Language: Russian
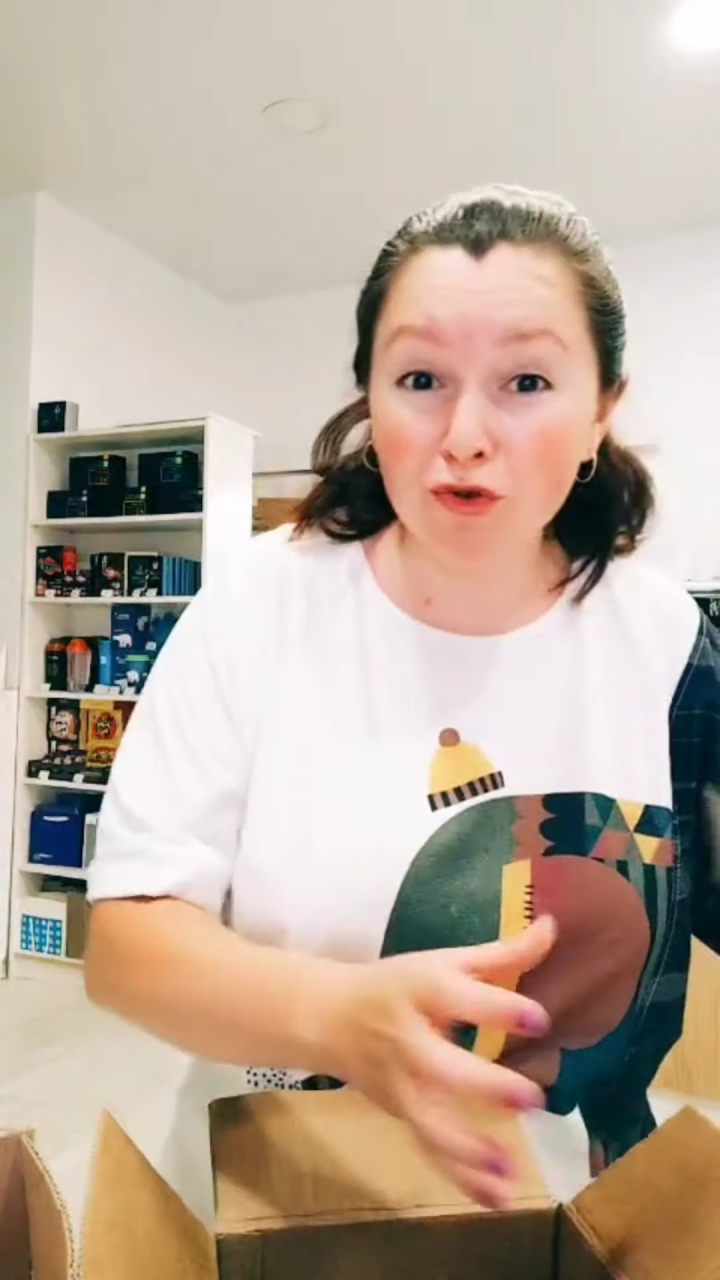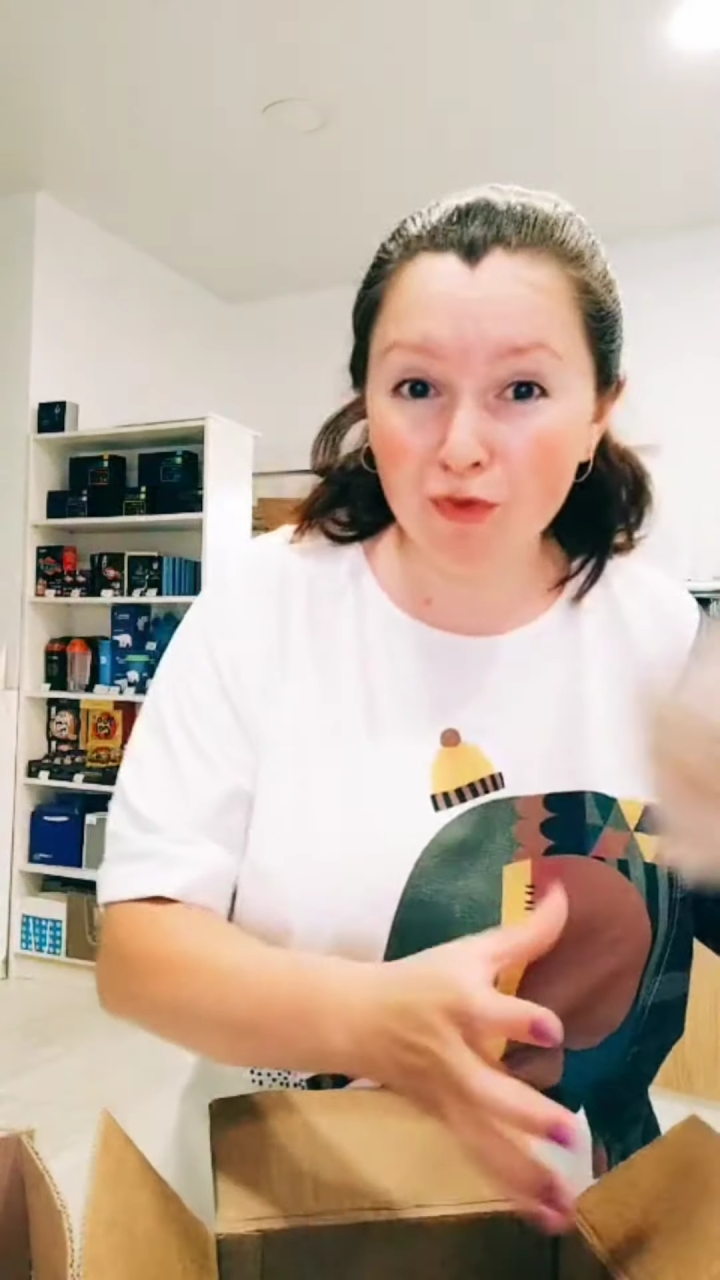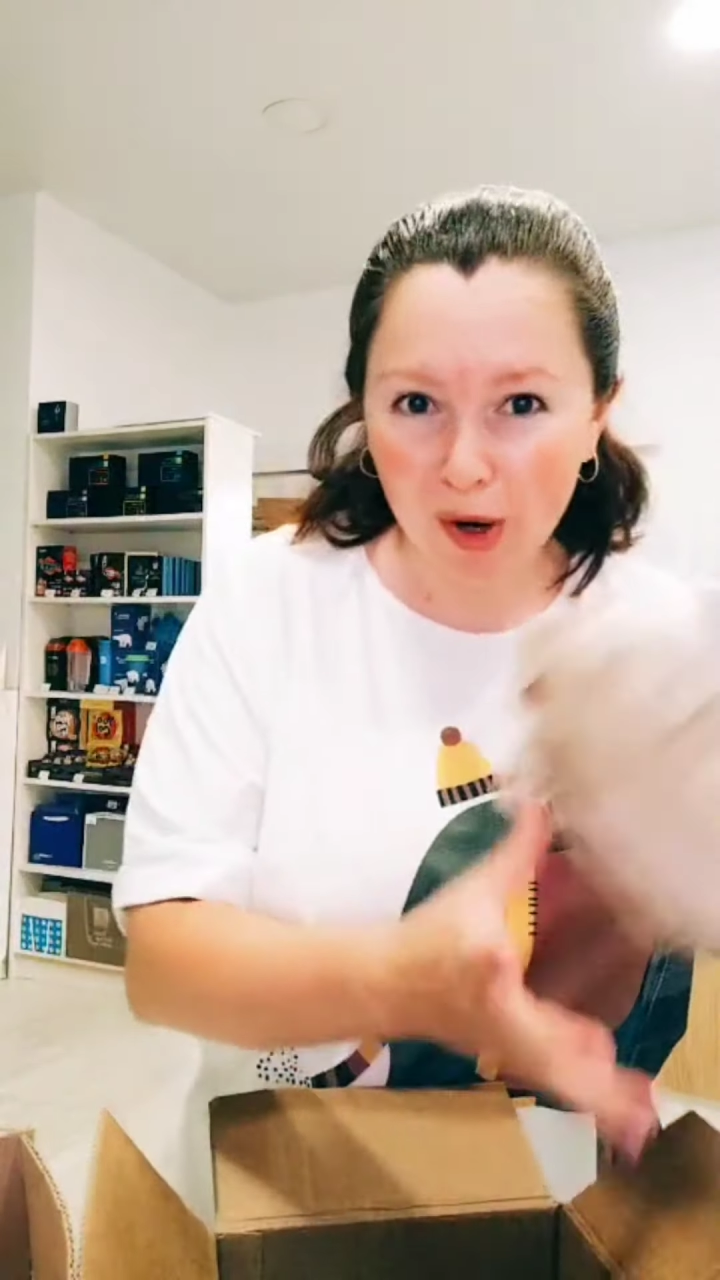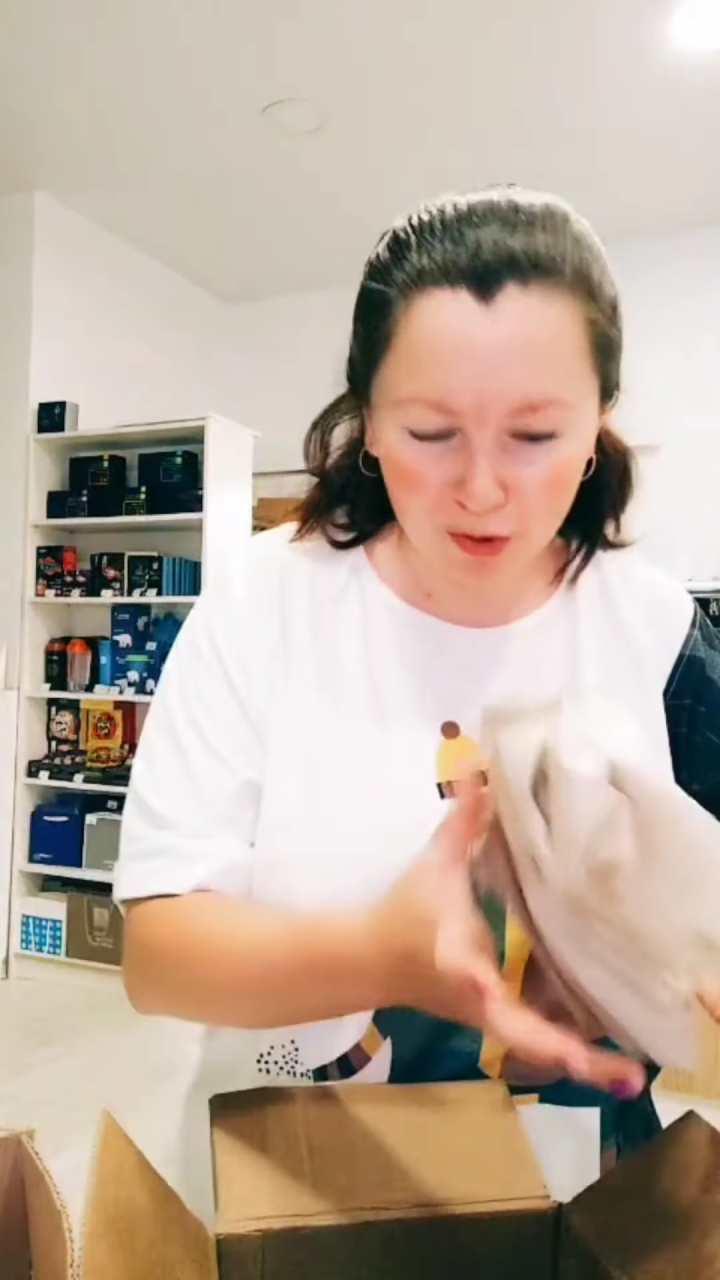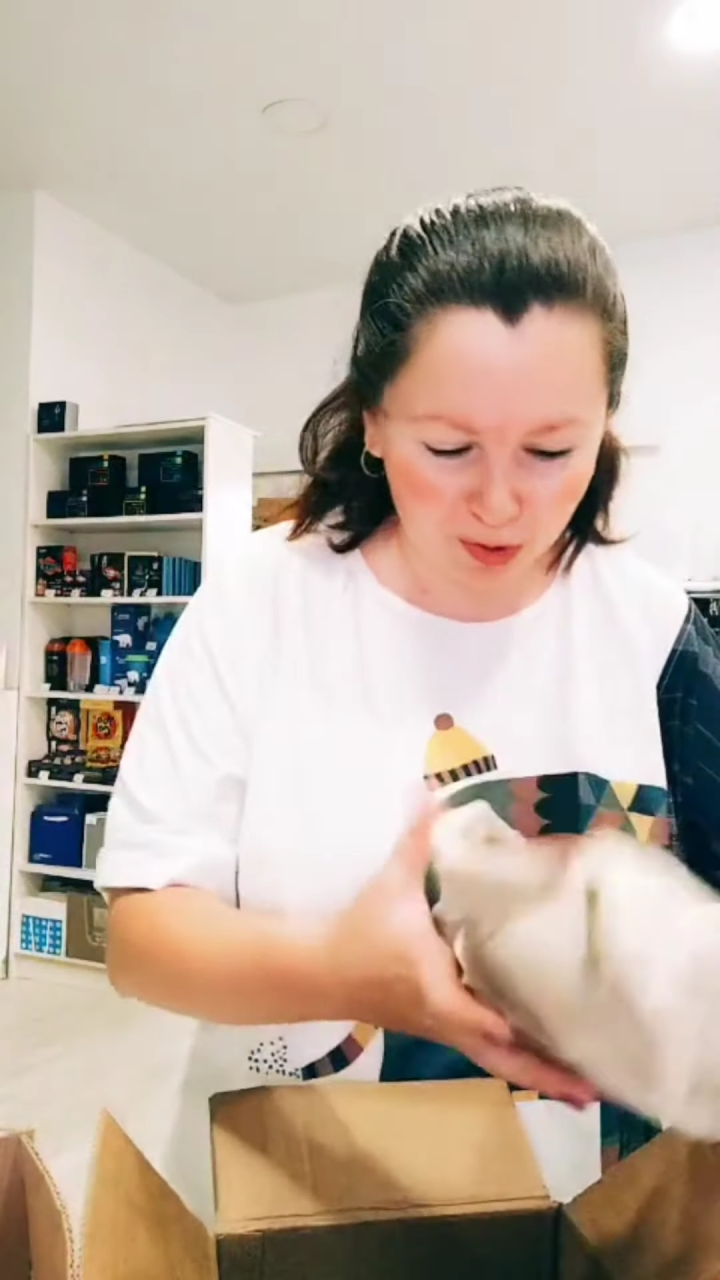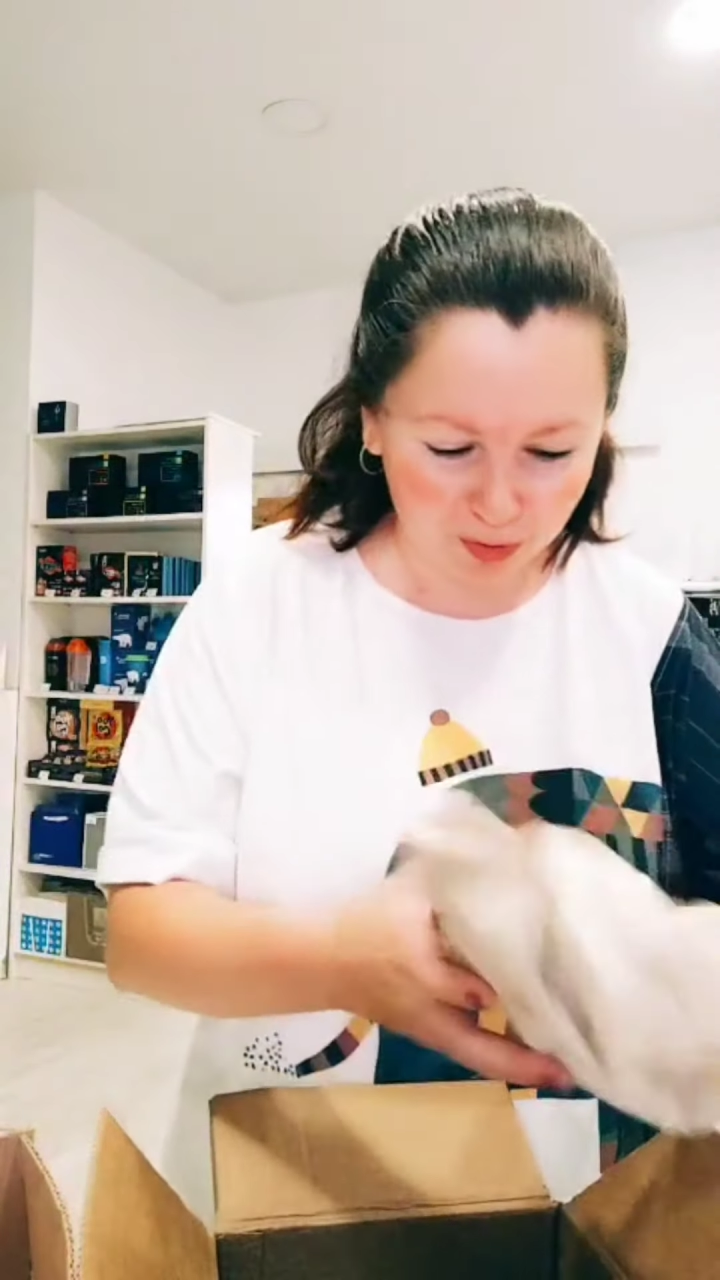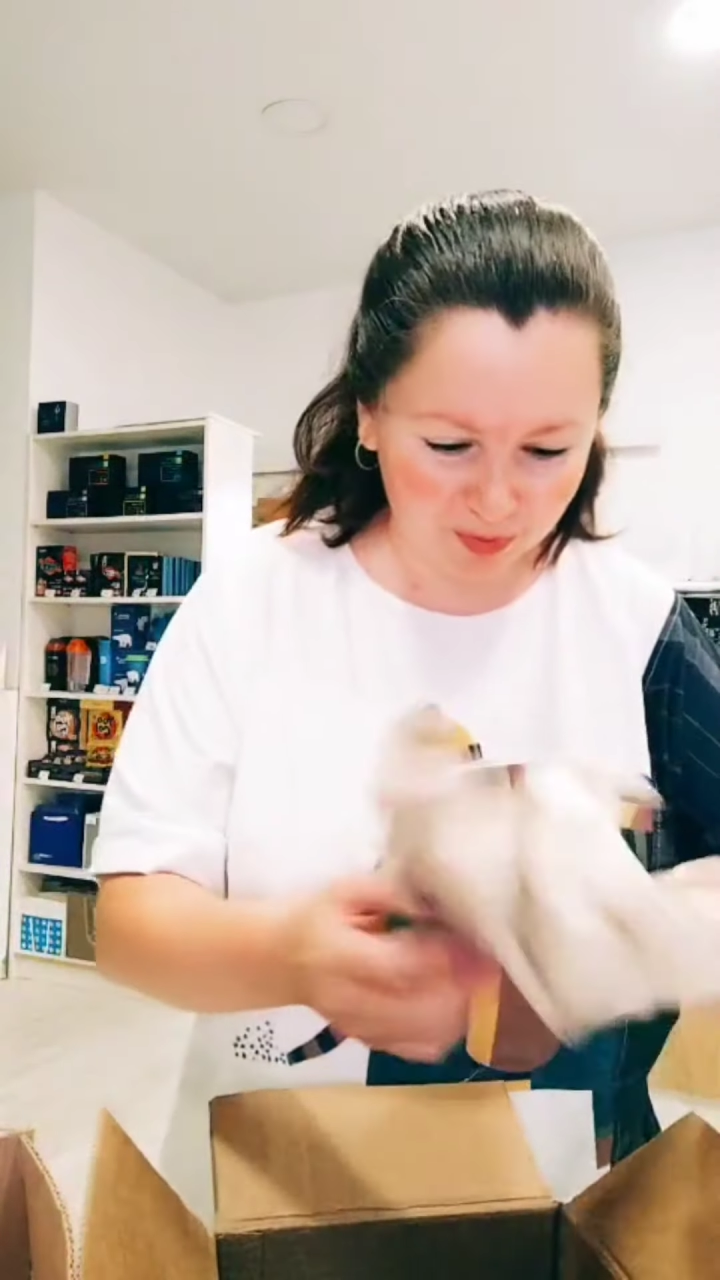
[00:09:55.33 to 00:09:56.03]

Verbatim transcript: упакую.